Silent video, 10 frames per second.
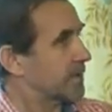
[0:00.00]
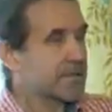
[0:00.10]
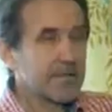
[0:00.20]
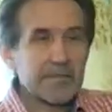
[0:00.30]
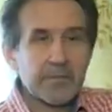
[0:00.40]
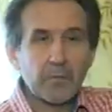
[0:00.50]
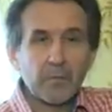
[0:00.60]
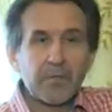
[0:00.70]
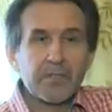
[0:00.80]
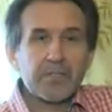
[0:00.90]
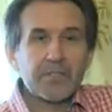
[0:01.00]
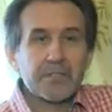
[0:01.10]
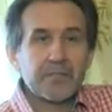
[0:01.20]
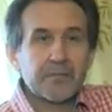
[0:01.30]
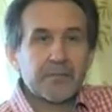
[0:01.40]
из науки и
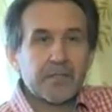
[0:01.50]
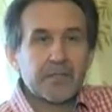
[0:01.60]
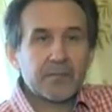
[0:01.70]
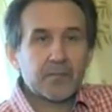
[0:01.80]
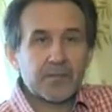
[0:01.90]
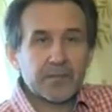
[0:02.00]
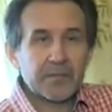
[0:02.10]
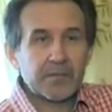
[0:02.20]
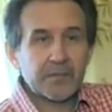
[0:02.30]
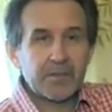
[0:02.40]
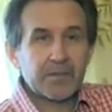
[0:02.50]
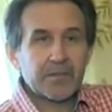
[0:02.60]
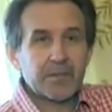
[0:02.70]
жизнь листочек и